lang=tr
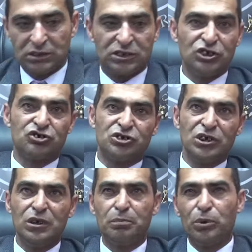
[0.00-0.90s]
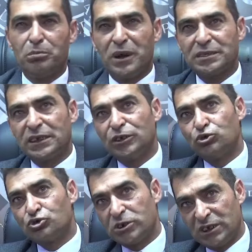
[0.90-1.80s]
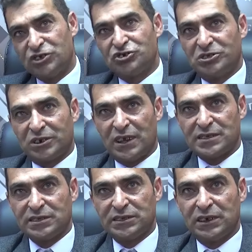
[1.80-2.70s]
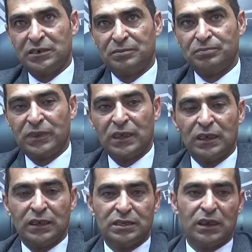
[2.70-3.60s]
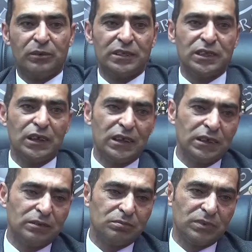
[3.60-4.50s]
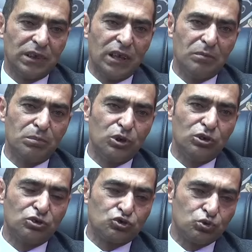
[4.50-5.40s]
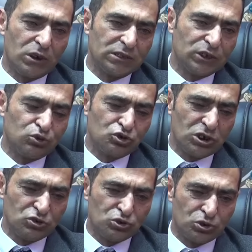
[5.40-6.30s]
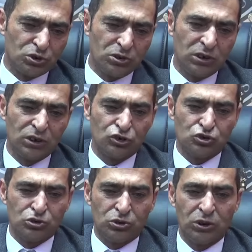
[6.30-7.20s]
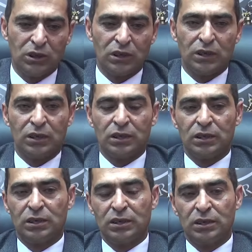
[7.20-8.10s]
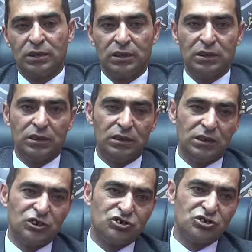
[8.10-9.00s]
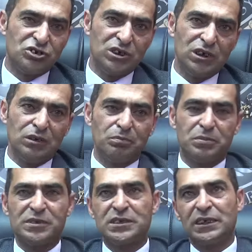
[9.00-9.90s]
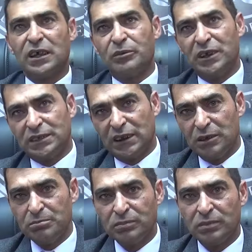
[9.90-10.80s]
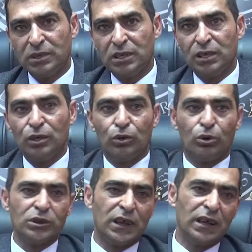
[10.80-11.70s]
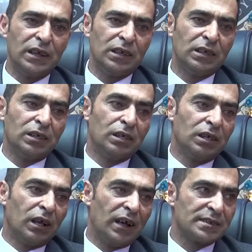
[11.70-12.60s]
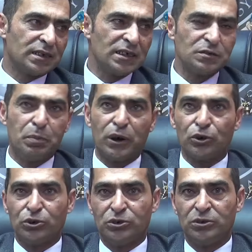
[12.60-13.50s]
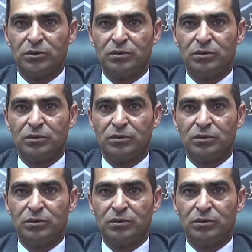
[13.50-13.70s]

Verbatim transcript: Kişi bu maddeye düşüren kişidir aslında. Devlete en büyük şu anda düşen sorun şu. İçiciyi biz tedavi edelim. O da asas baronu